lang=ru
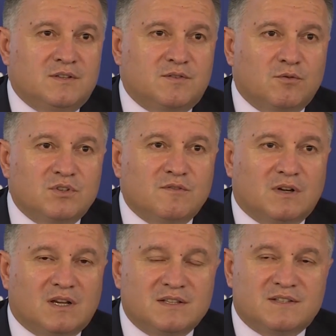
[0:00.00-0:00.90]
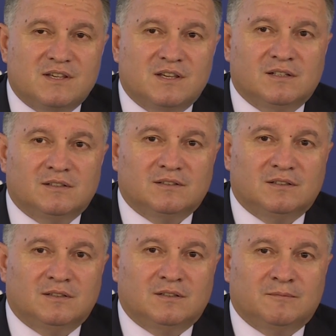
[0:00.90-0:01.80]
Сегодня вакансии
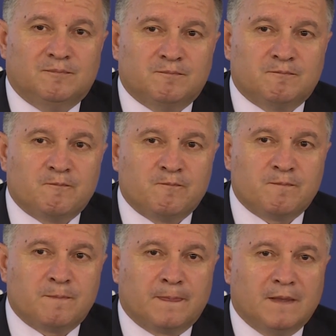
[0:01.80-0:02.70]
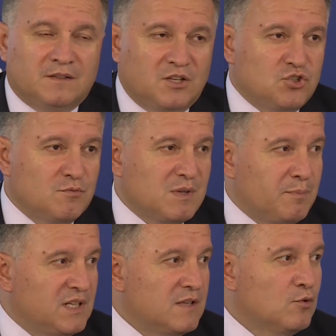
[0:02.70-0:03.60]
э, начнем
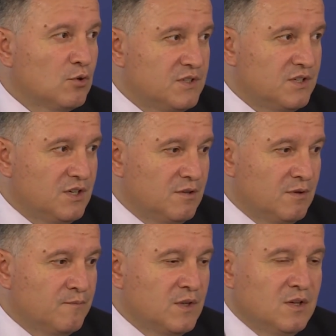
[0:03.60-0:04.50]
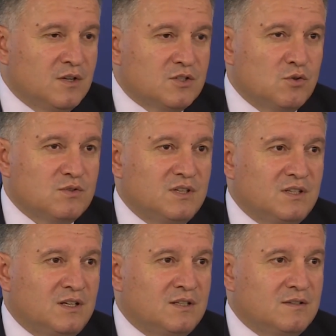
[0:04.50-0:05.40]
заполнять в городе Киеве.
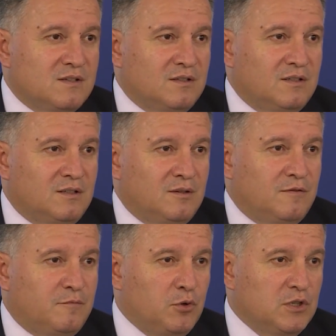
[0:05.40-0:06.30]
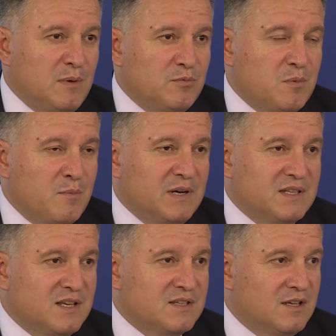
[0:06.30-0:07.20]
Создана э, в полном объеме
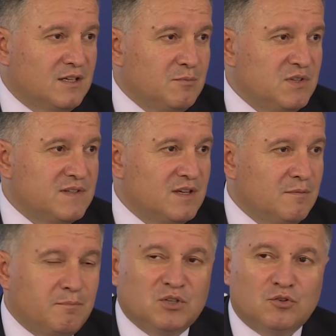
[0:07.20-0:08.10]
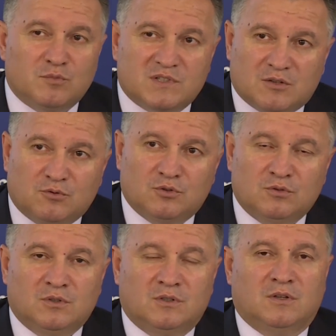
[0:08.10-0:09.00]
полицейская комиссия по новому
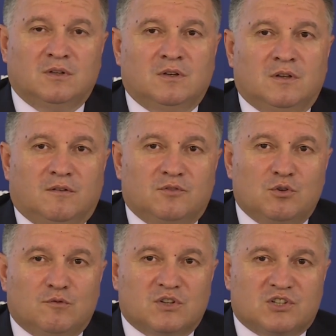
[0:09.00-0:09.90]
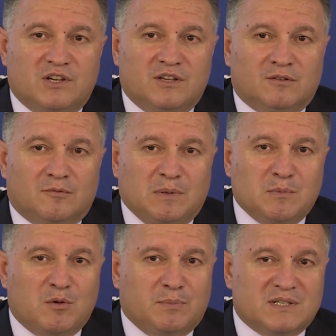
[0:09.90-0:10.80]
закону. В нее вошли,
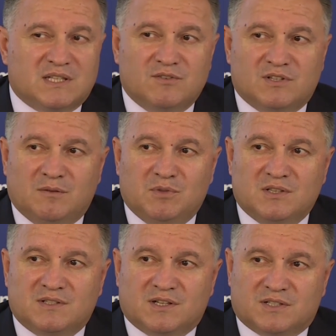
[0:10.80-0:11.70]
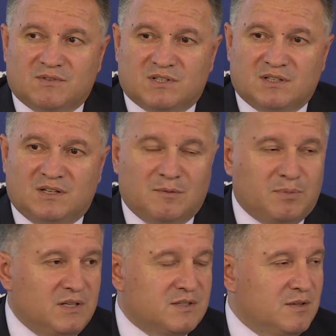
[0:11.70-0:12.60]
помимо представителей Министерства национальной
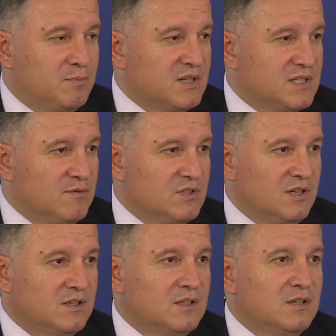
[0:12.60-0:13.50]
полиции, представители